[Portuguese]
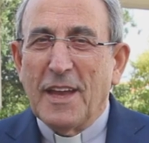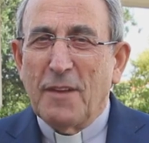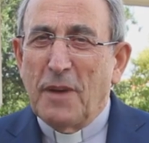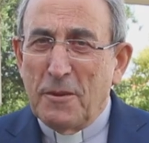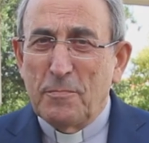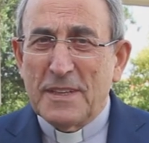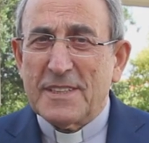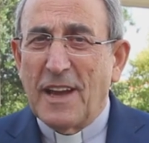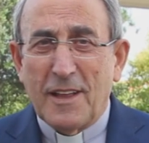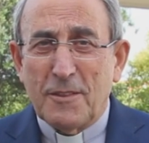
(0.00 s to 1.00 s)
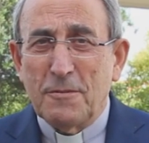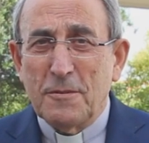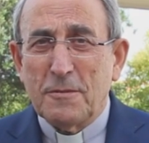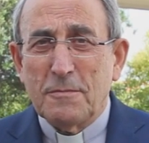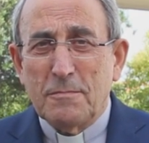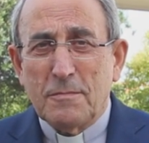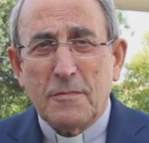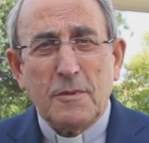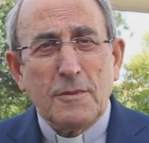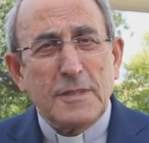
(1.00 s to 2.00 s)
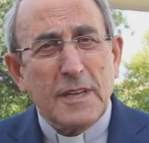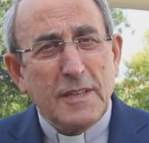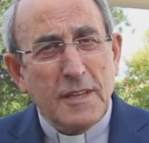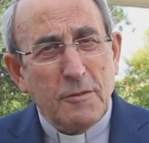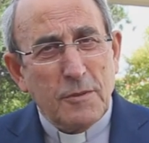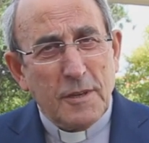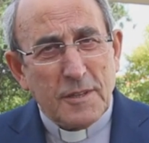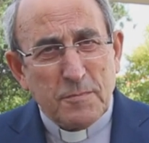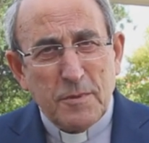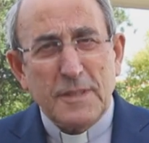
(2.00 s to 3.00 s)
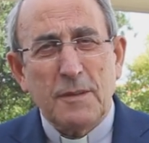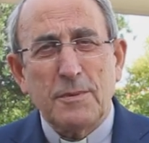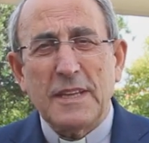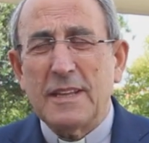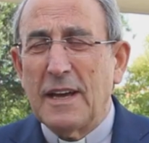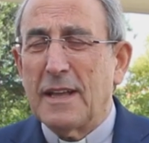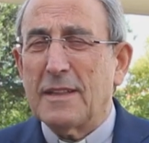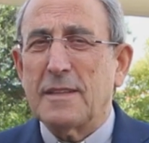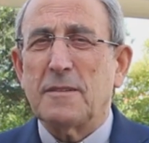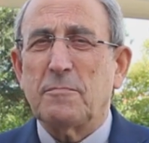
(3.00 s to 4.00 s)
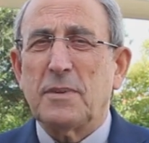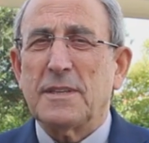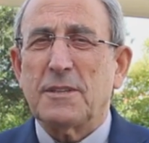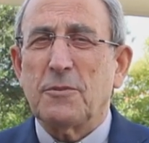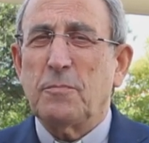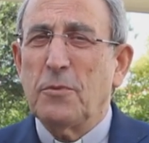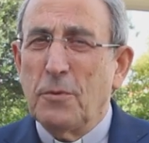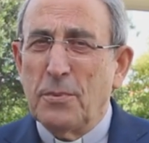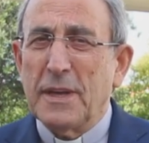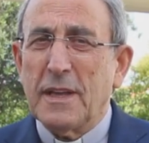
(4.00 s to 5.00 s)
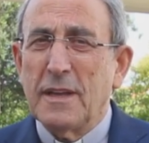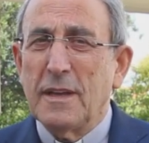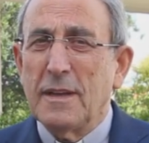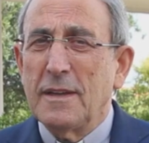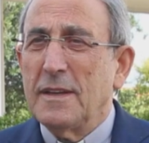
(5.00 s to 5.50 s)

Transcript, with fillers: Em é maio passado, com sentido de responsabilidade pela saúde pública,